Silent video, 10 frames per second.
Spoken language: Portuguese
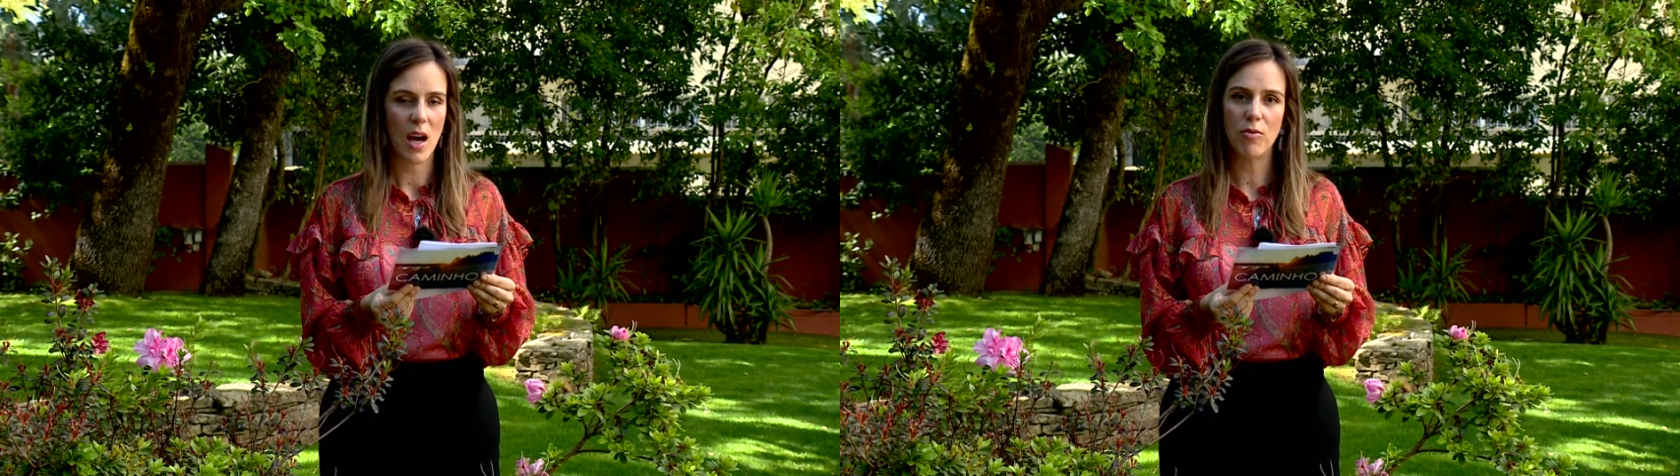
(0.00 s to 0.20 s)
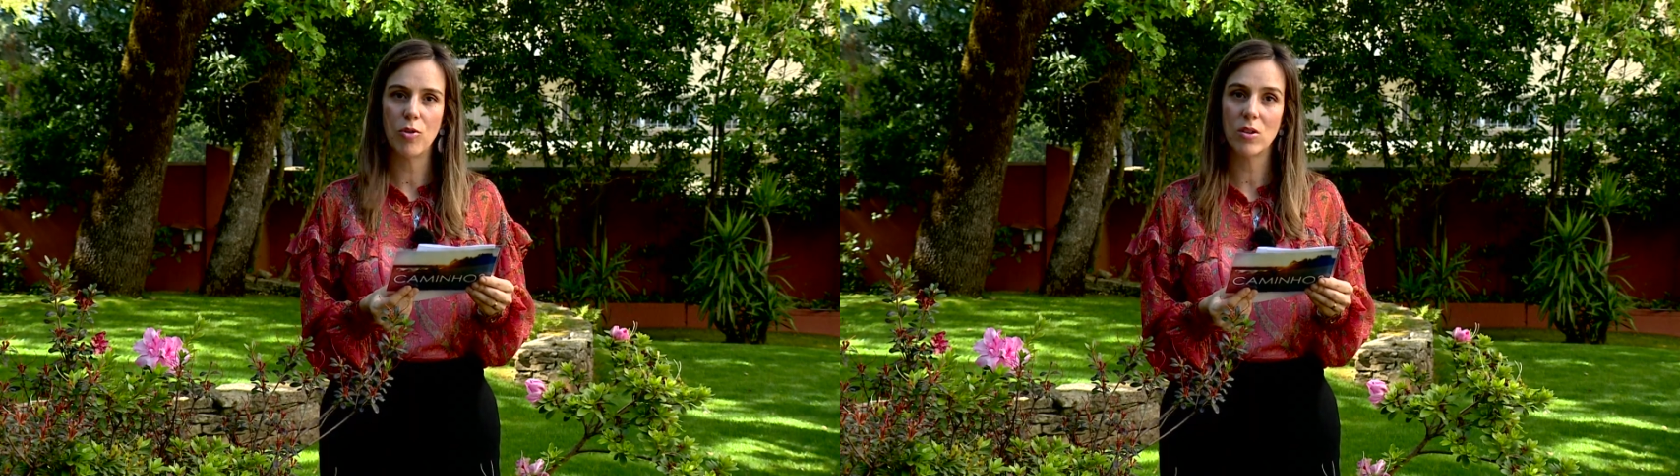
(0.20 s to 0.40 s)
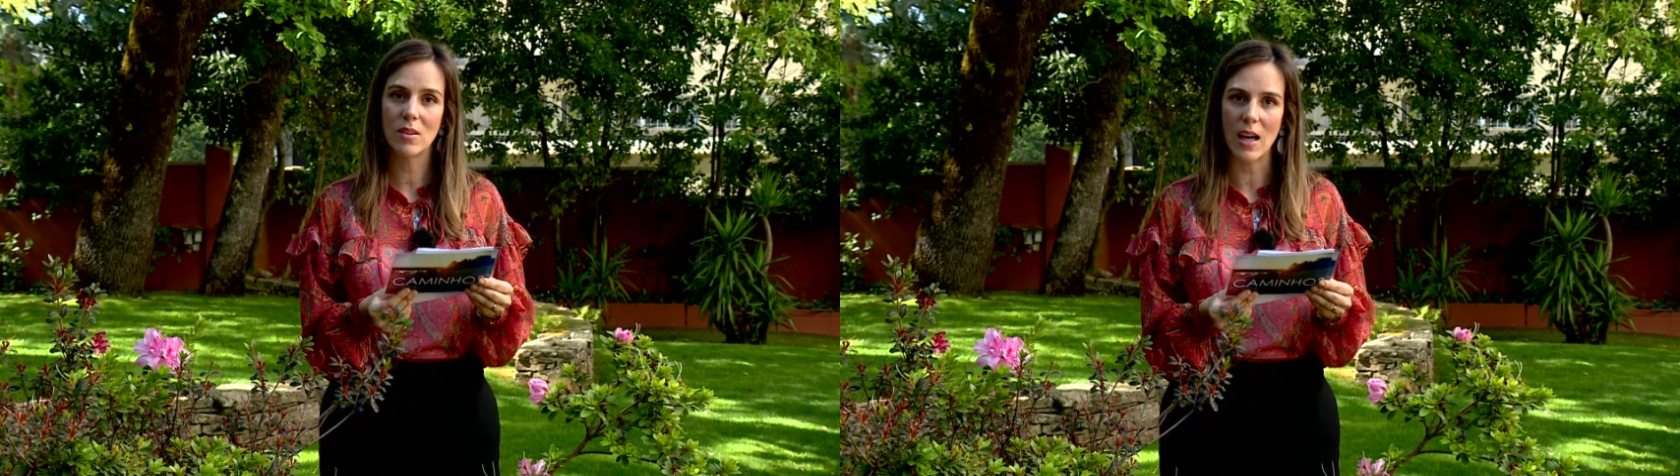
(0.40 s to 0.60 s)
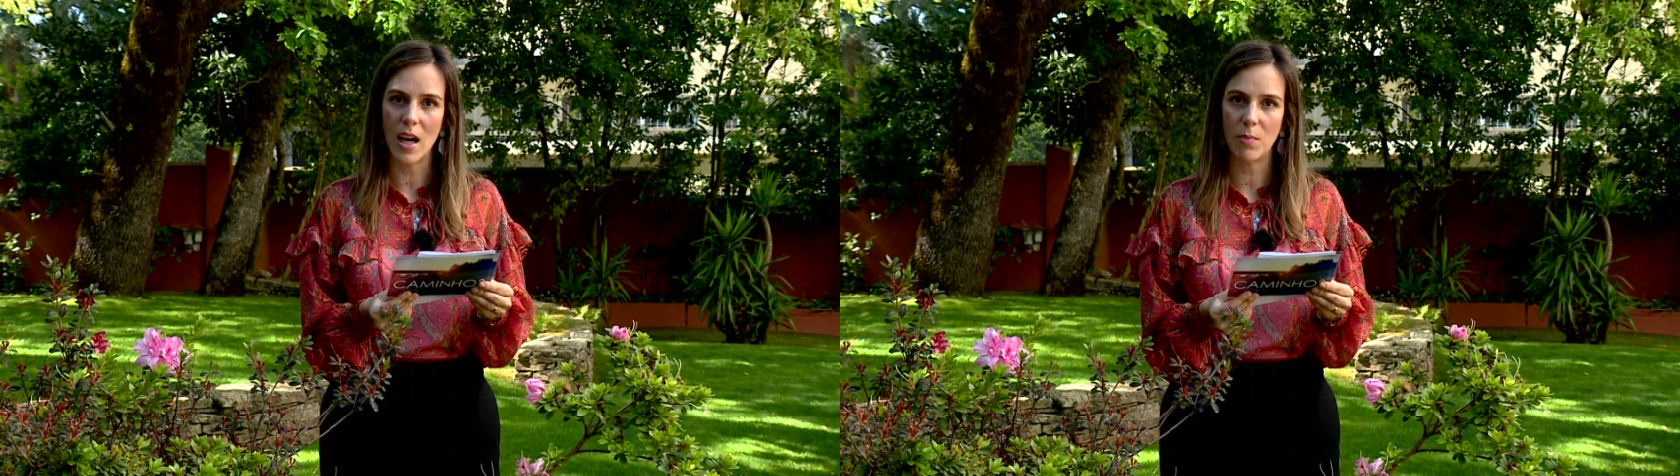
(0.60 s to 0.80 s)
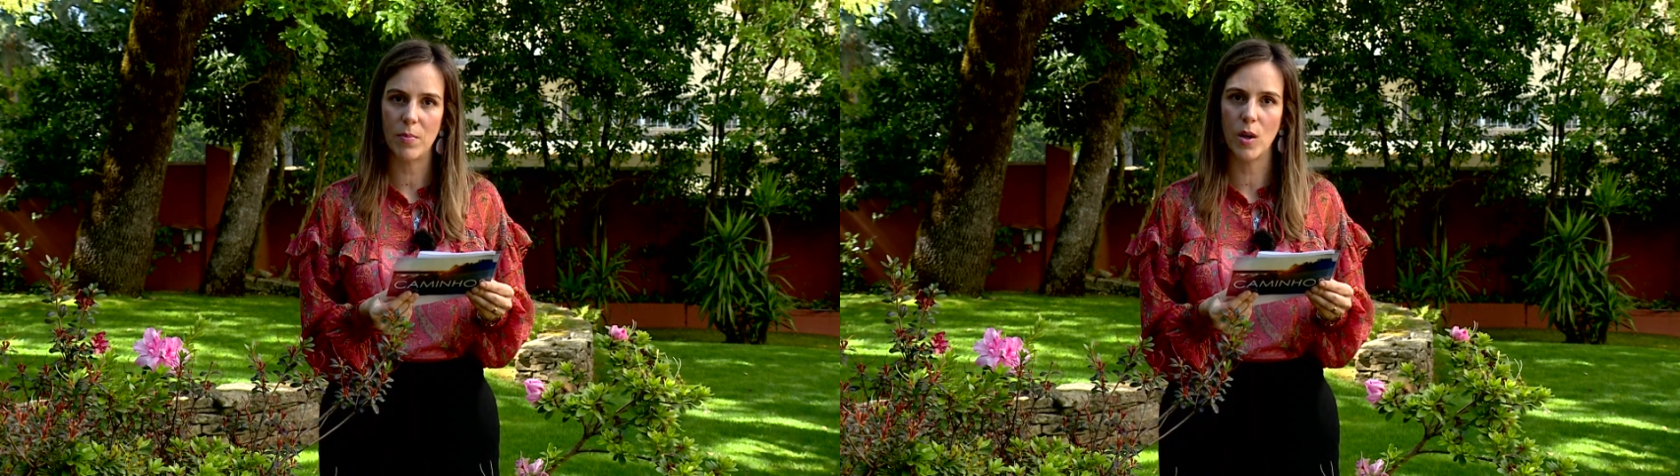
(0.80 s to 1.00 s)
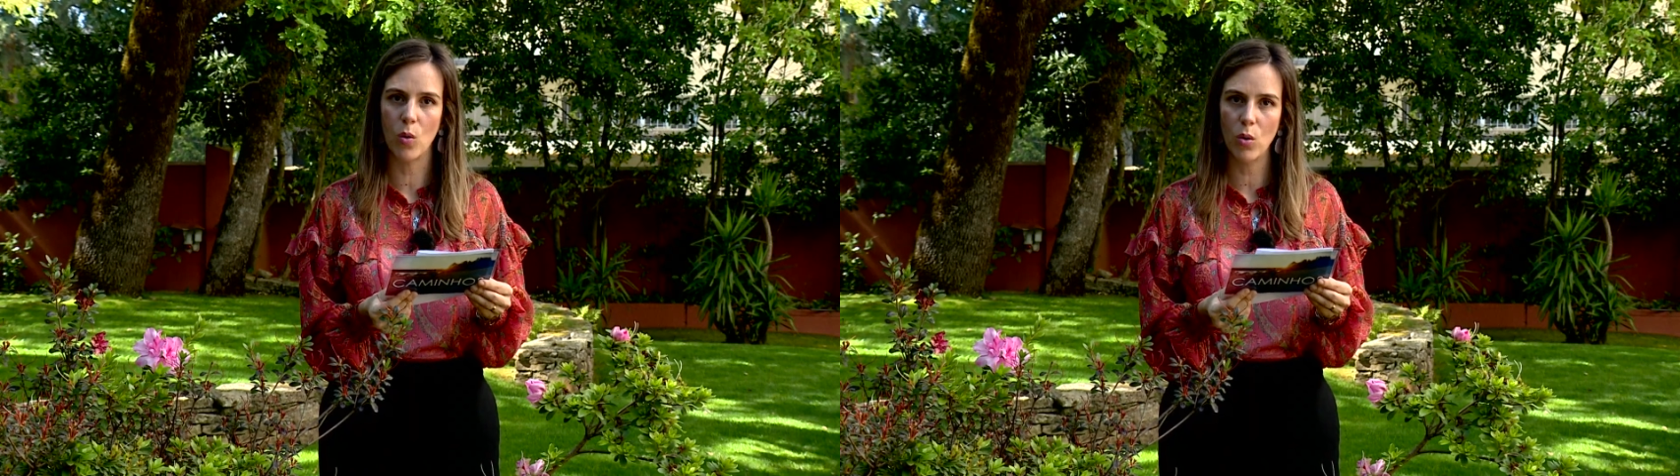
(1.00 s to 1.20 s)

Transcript: a voltar para